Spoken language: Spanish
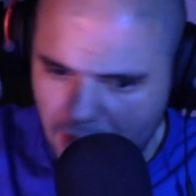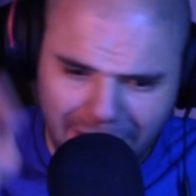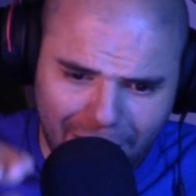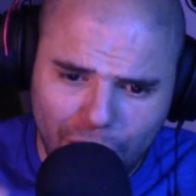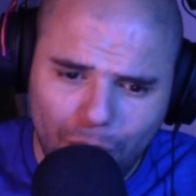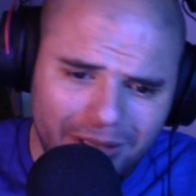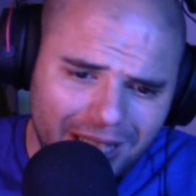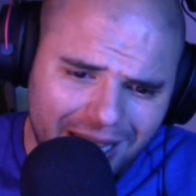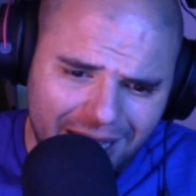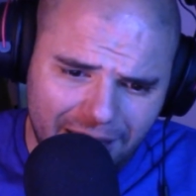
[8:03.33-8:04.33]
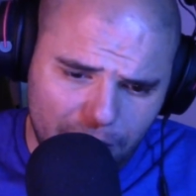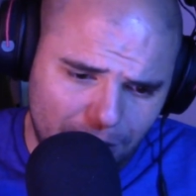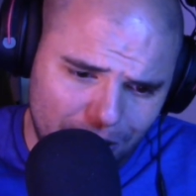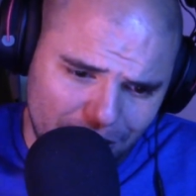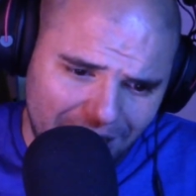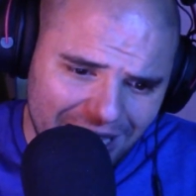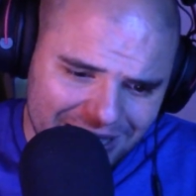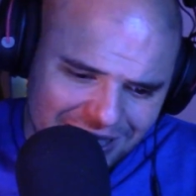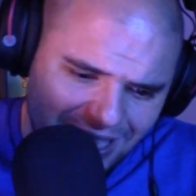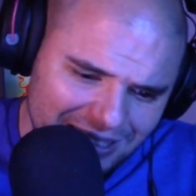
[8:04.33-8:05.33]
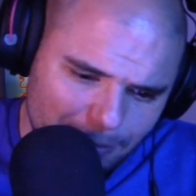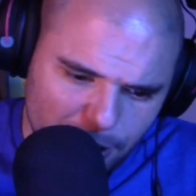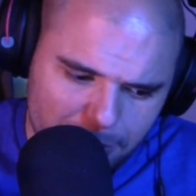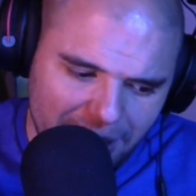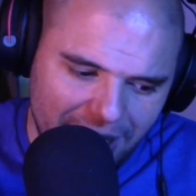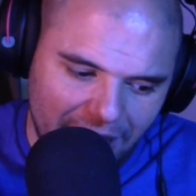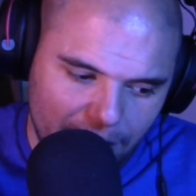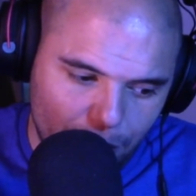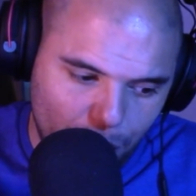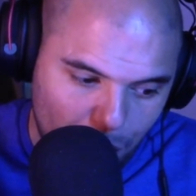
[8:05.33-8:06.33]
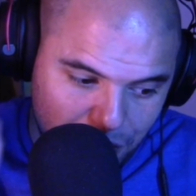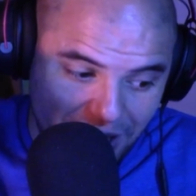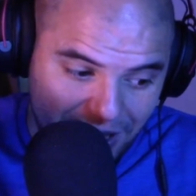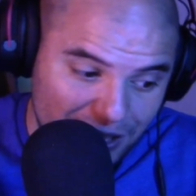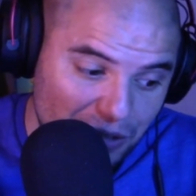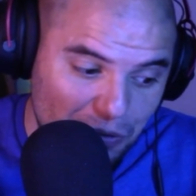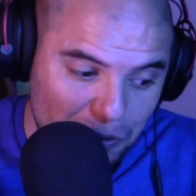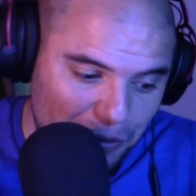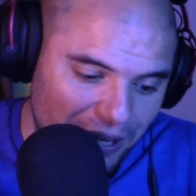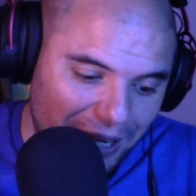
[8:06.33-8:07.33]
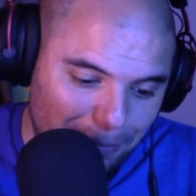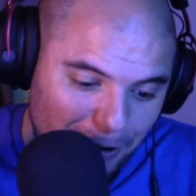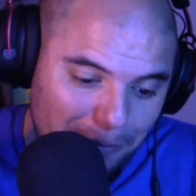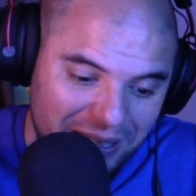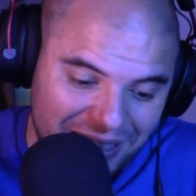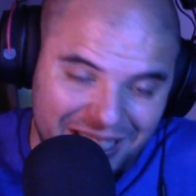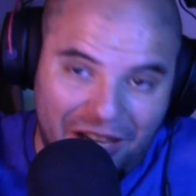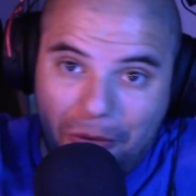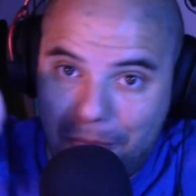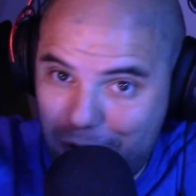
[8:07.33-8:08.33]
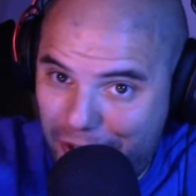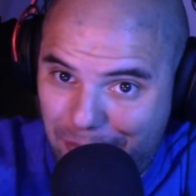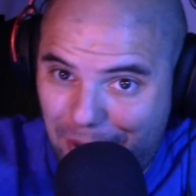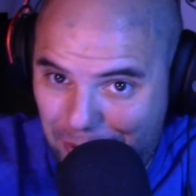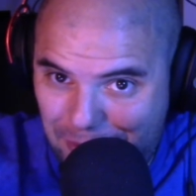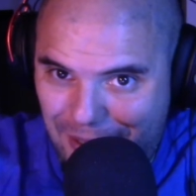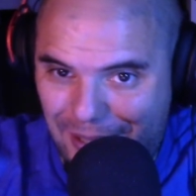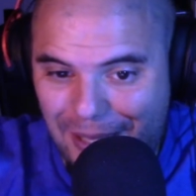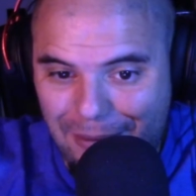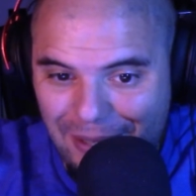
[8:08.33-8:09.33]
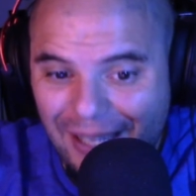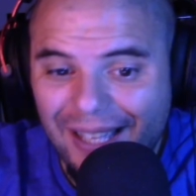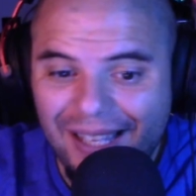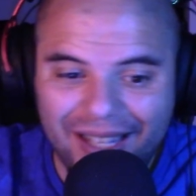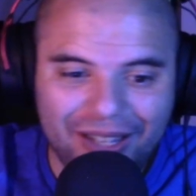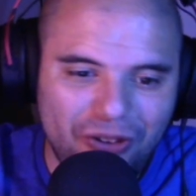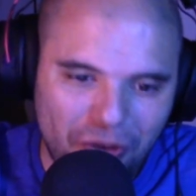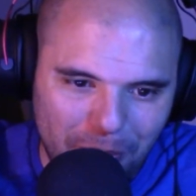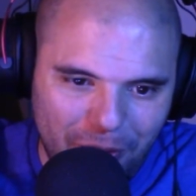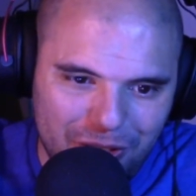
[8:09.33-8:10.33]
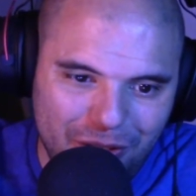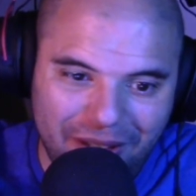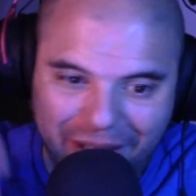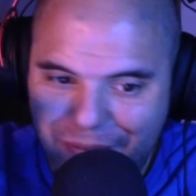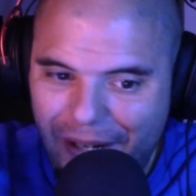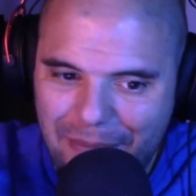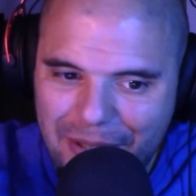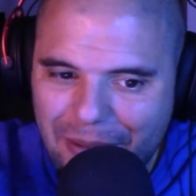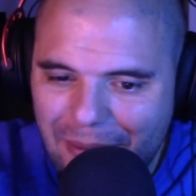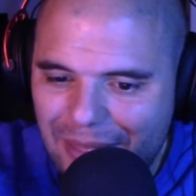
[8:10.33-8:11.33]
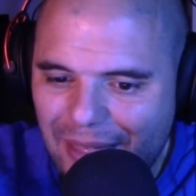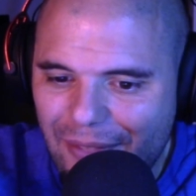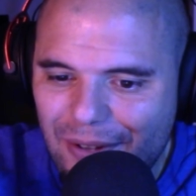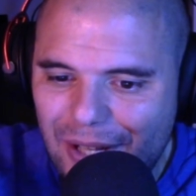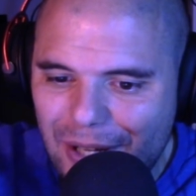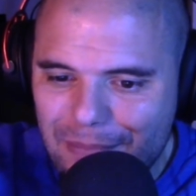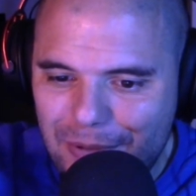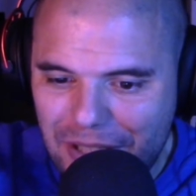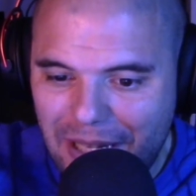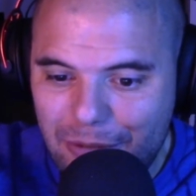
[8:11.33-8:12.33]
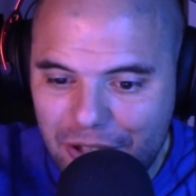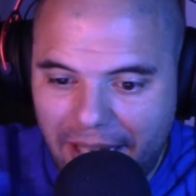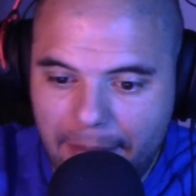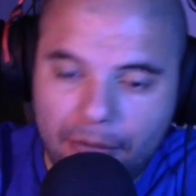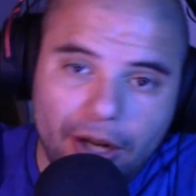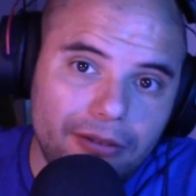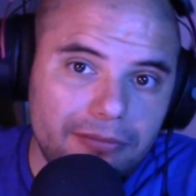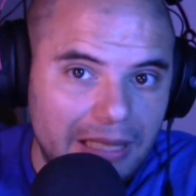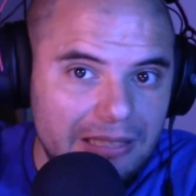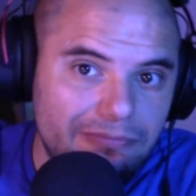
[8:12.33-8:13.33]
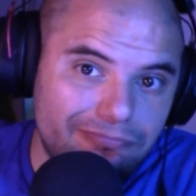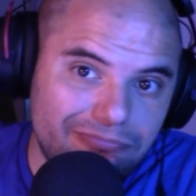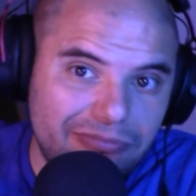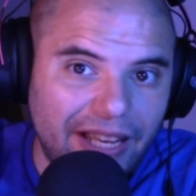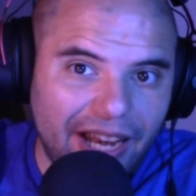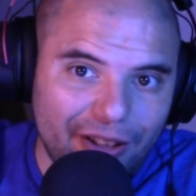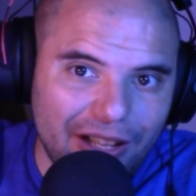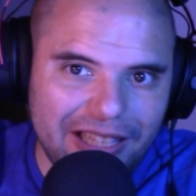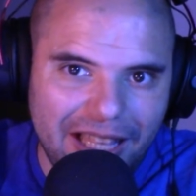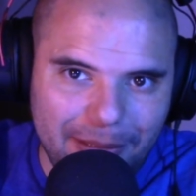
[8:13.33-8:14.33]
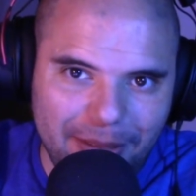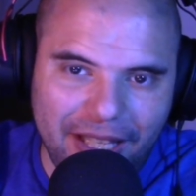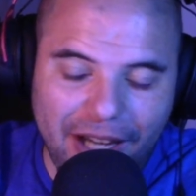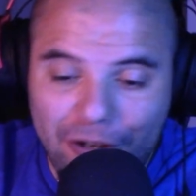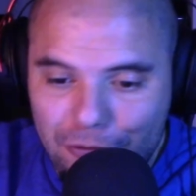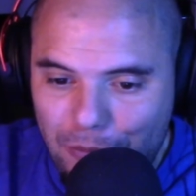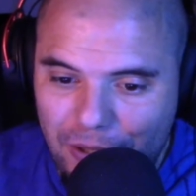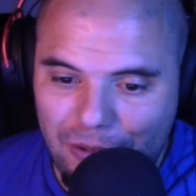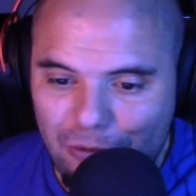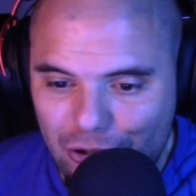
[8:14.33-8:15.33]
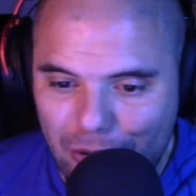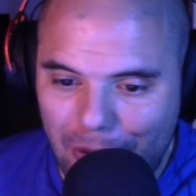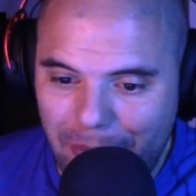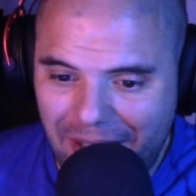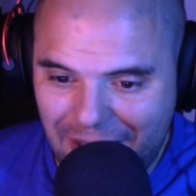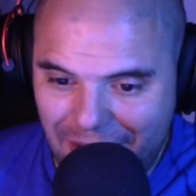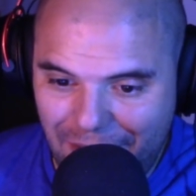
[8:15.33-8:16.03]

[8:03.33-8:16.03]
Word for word: Teniendo en cuenta que cuando salgan las centrales de próxima generación, todo ese residuo nuclear va a convertirse en combustible reutilizable con un proceso de refinamiento avanzado, pues digamos que, bueno, es dinero que el día de mañana nos puede incluso volver. Es decir,